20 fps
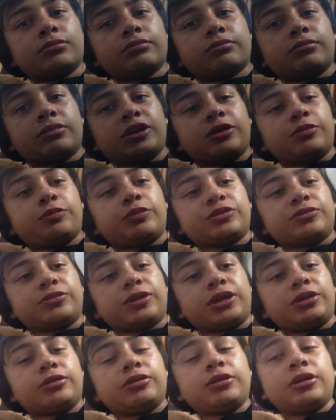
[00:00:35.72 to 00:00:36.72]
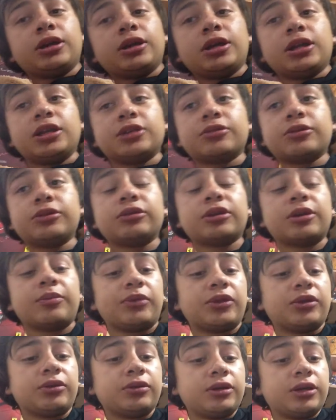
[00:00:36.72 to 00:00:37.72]
Pero pues bueno, les cuento
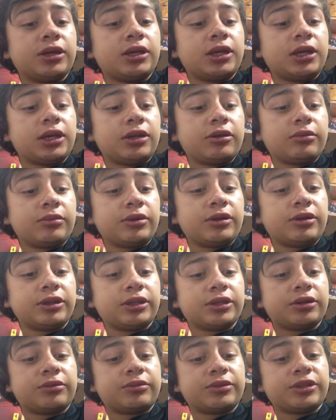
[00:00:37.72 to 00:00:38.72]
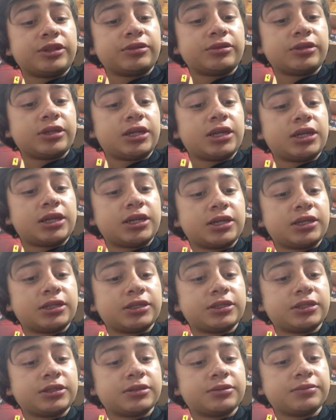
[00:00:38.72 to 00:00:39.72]
rápido. El hoy me levanté como de
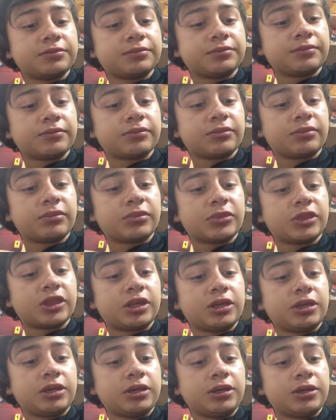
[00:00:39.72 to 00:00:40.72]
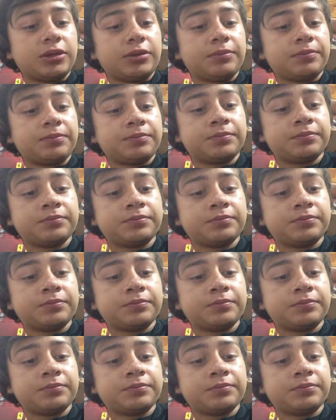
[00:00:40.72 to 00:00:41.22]
las... Eh,